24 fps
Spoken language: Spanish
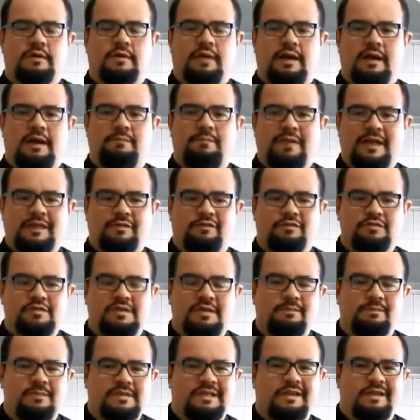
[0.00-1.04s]
Al plato
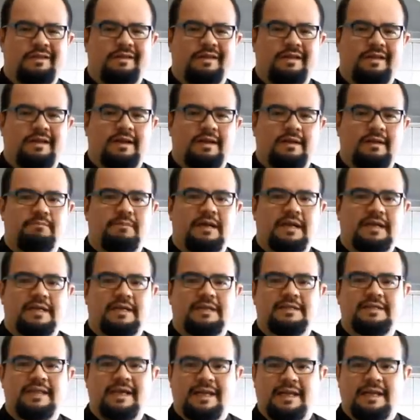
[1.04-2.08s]
siempre se le van a dar las
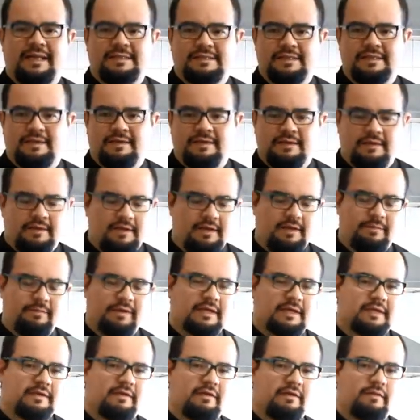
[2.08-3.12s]
marcas de grasa, las
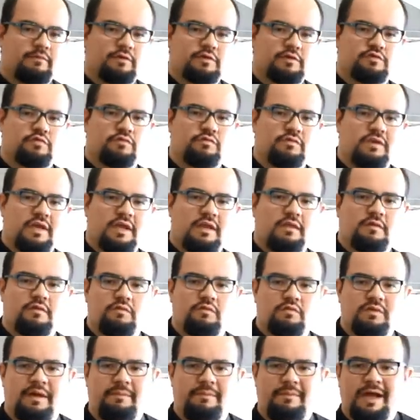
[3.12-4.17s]
marcas de haber puesto un dedo,
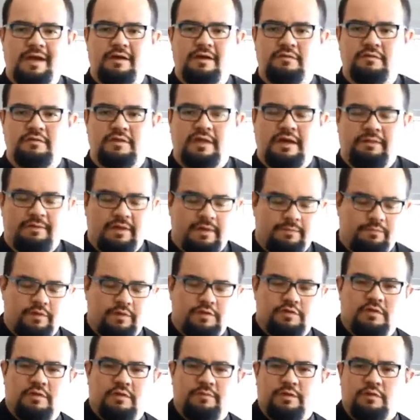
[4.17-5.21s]
una mano, de haber
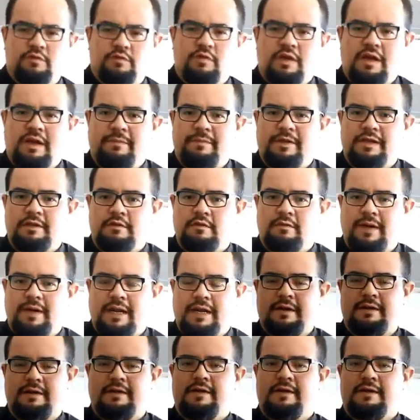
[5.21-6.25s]
puesto de pronto un elemento
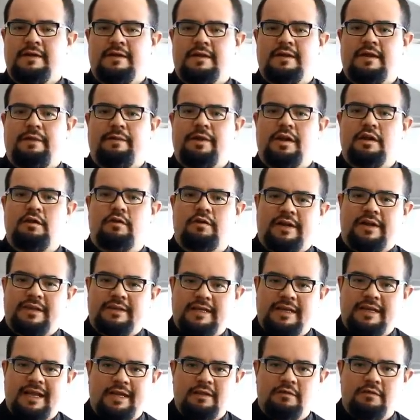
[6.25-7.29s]
mal y haberlo
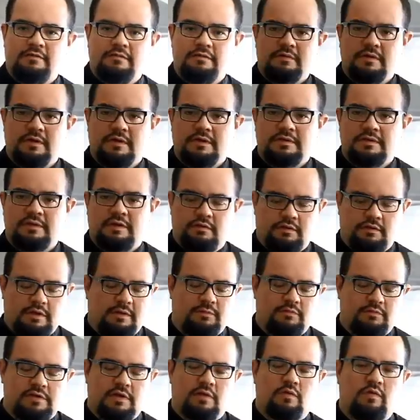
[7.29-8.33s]
retirado. Si no
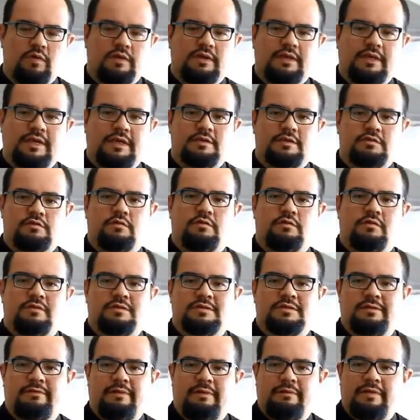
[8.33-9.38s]
tenemos en cuenta eso,
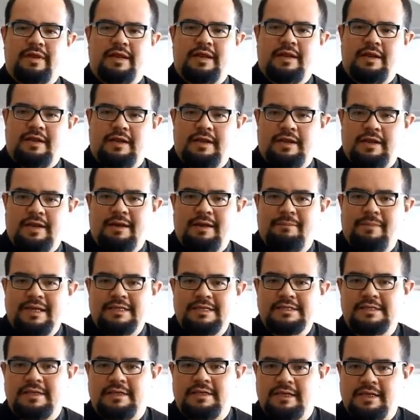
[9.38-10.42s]
se va a ver la
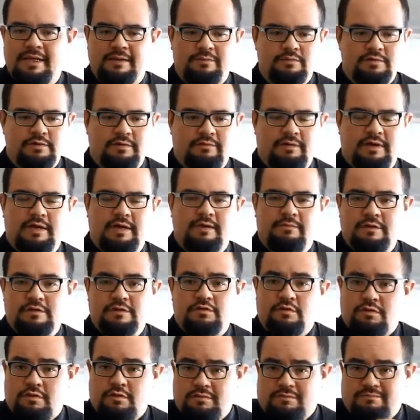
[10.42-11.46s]
mancha, digamos, se va a ver el
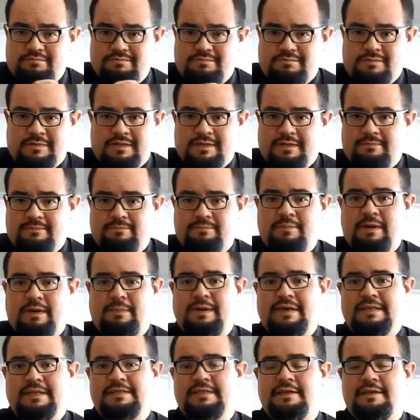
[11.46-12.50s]
manchurrón que va a
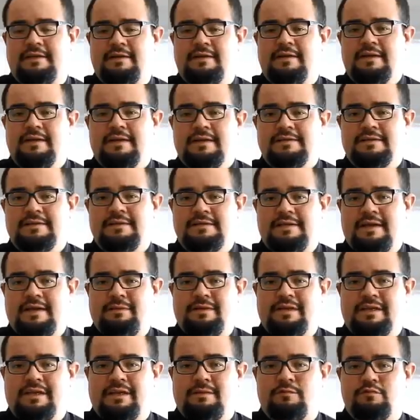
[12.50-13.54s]
parecer
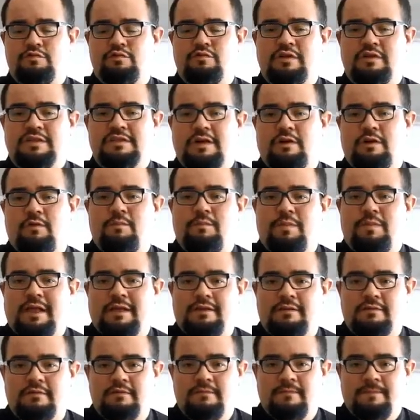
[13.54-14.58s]
sencillamente que hemos utilizado un
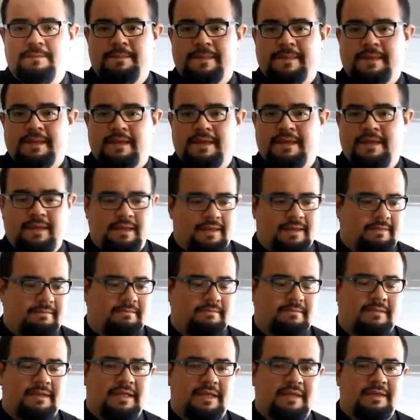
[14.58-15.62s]
plato
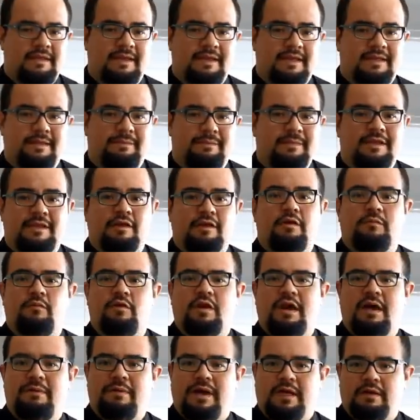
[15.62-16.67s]
que, directamente no
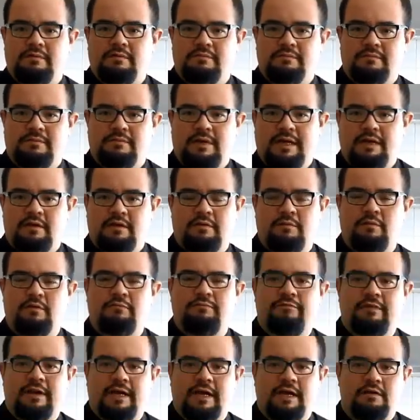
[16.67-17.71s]
hemos lavado, ¿vale? No
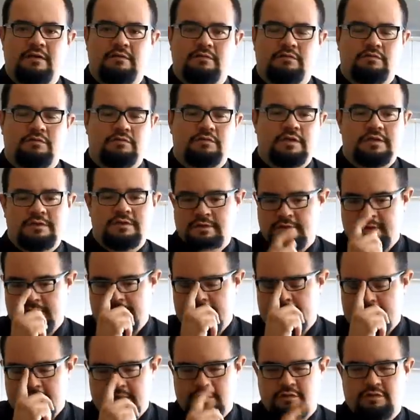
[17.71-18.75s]
hemos fregado. Entonces,
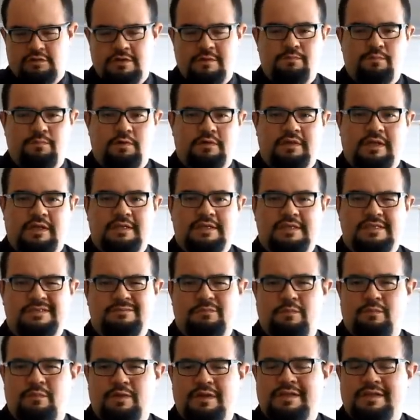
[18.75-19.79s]
eso es
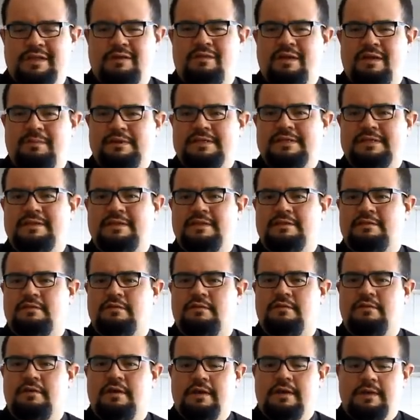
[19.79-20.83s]
importantísimo. Puede tener una
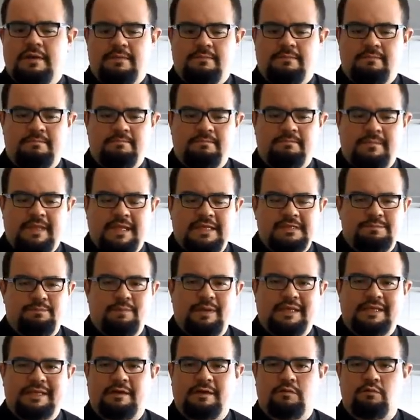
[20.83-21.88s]
presentación mm,
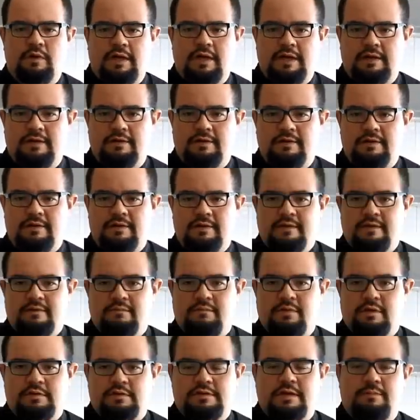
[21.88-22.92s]
espectacular,
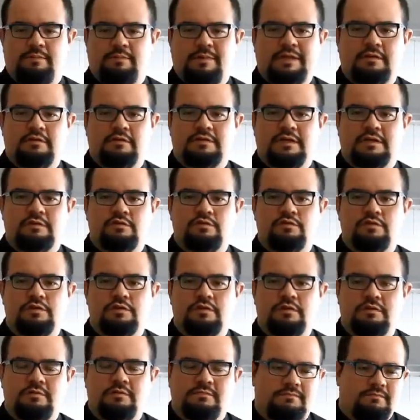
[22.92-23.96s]
pero si el plato está
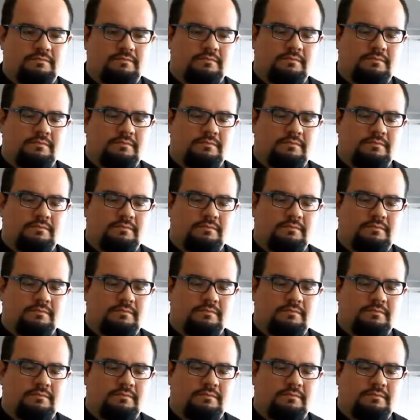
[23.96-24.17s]
sucio,